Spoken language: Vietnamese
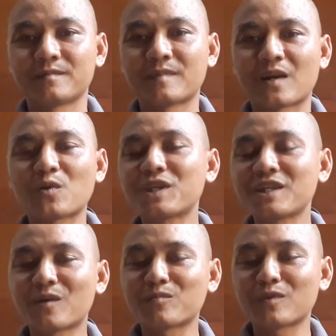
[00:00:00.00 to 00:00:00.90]
mà có
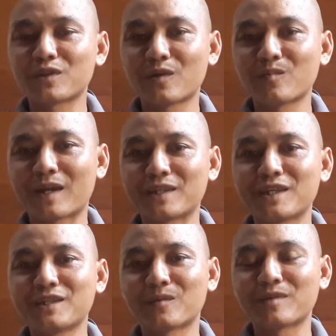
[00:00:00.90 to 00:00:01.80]
chiếc giọng giọng mạnh
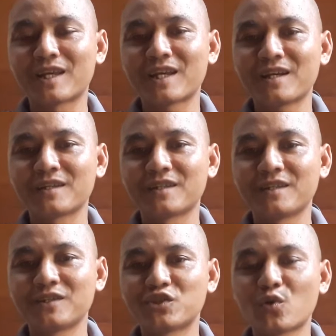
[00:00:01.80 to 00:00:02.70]
chứ giọng nhẹ
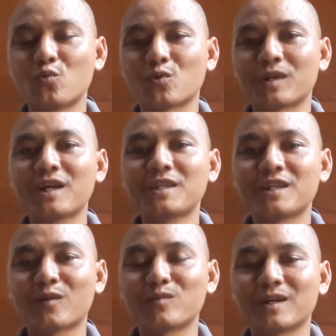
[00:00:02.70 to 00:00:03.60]
như su rồi nó ít
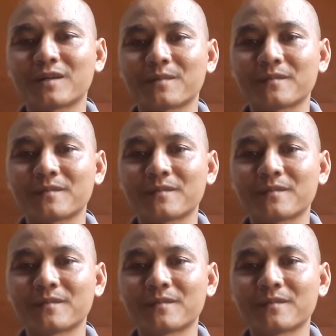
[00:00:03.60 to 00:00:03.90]
giọng nữa.